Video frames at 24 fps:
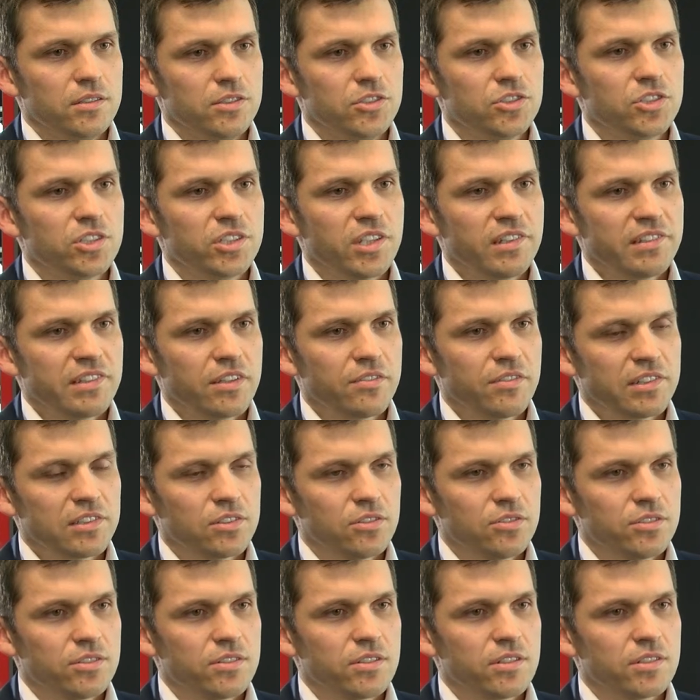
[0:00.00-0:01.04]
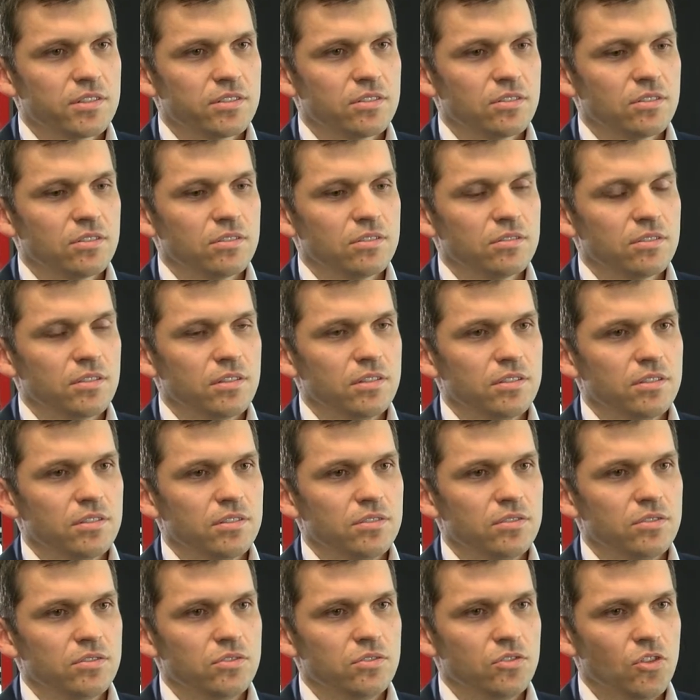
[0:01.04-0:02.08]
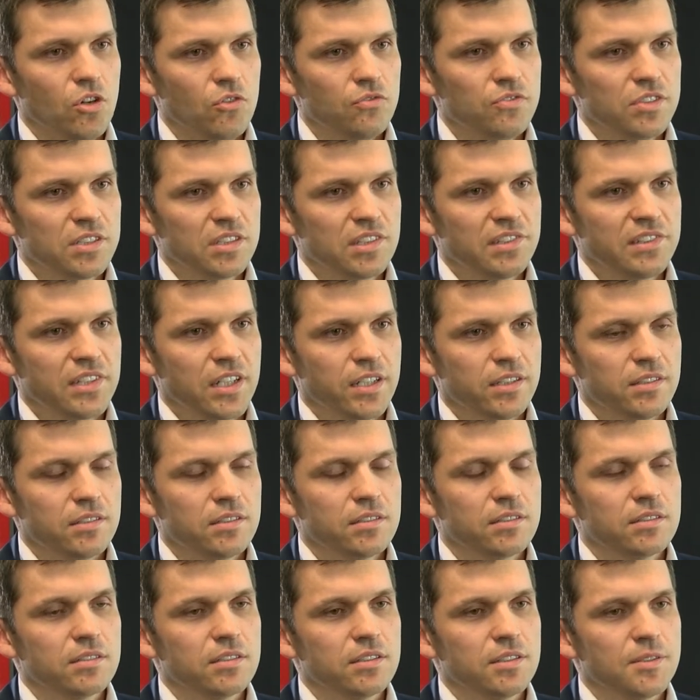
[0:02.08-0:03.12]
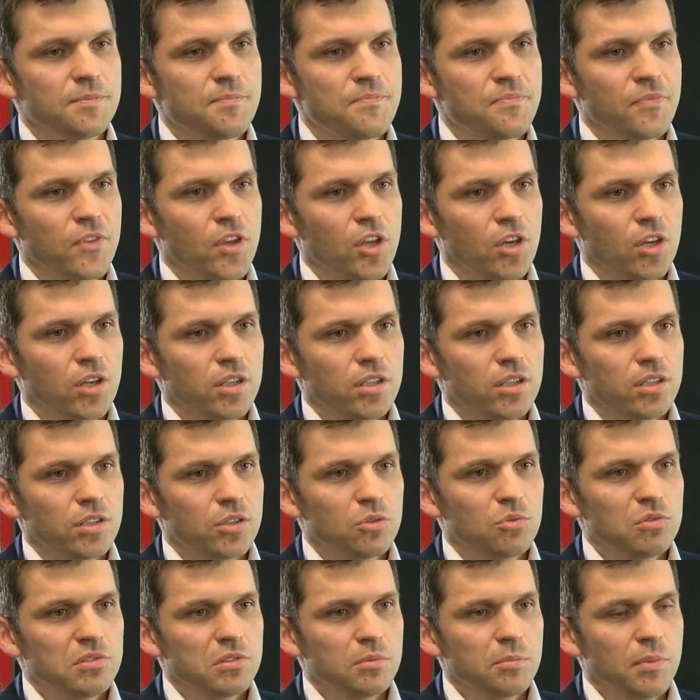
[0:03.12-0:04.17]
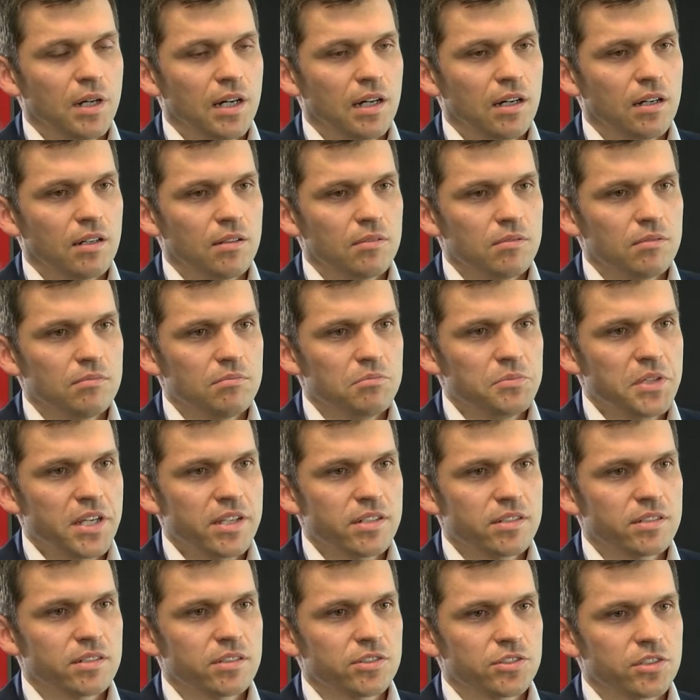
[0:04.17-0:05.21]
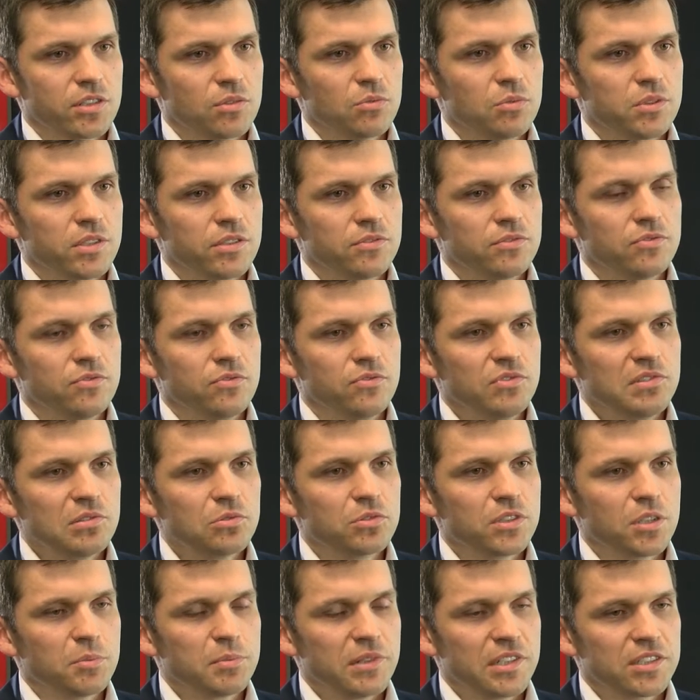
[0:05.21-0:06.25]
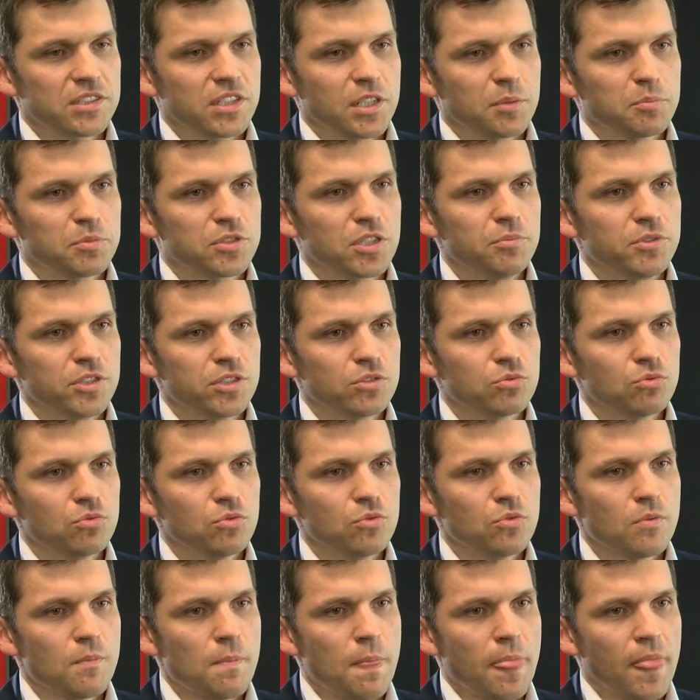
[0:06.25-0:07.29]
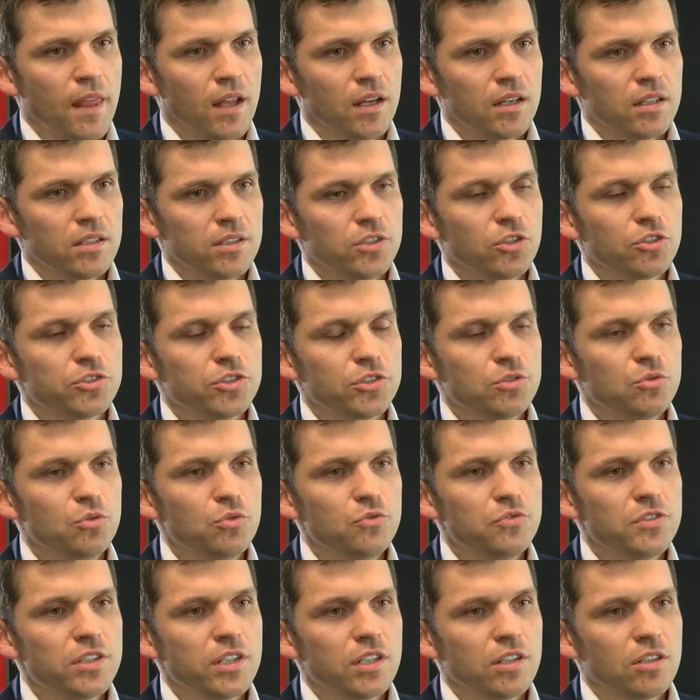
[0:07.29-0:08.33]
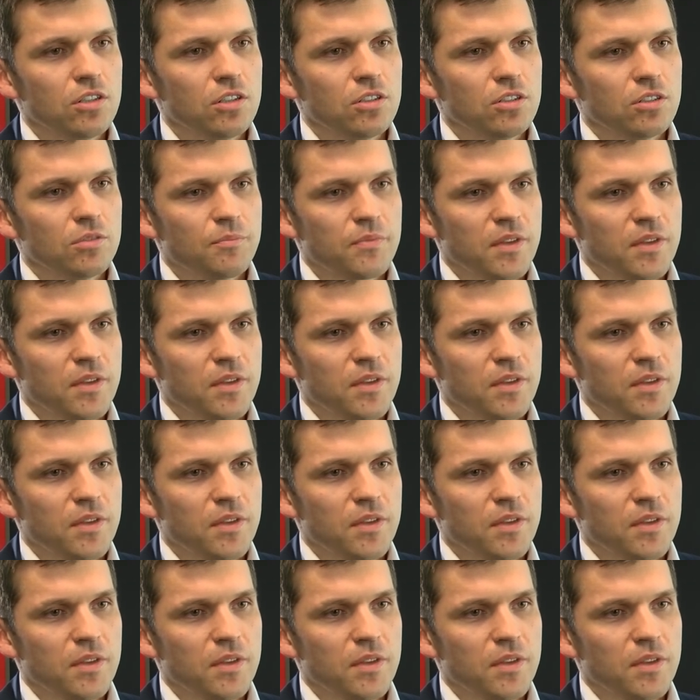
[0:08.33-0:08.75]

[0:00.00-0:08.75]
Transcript: Inżynieria wartości jest to y, nowy trend, y, który ma miejsce szczególnie w różnych branżach przemysłu i chodzi głównie o